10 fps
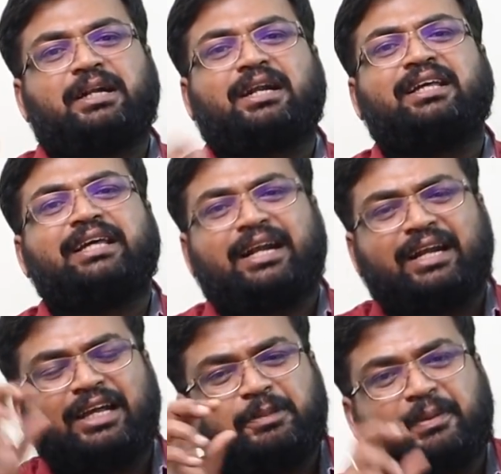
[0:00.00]
பட் ஆனால்
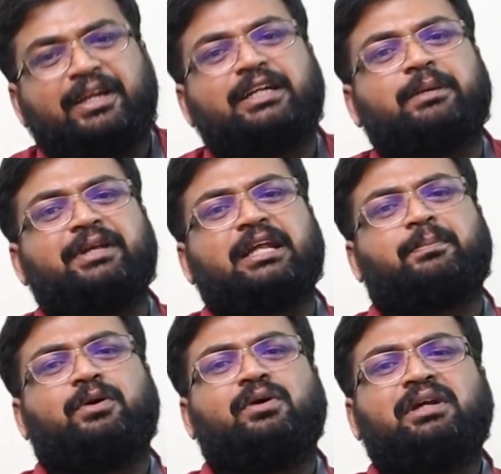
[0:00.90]
ரெண்டாயிரத்தி பதினெட்டு
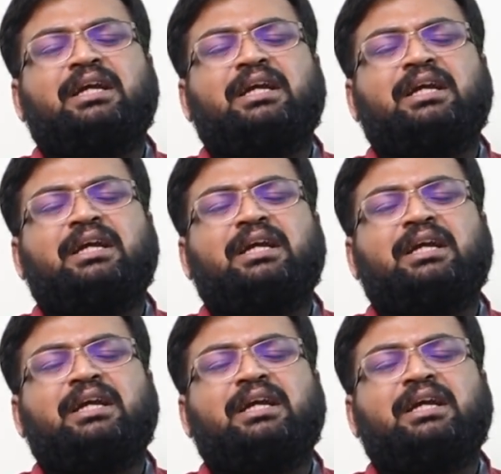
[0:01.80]
அப்படிங்கிறப்போ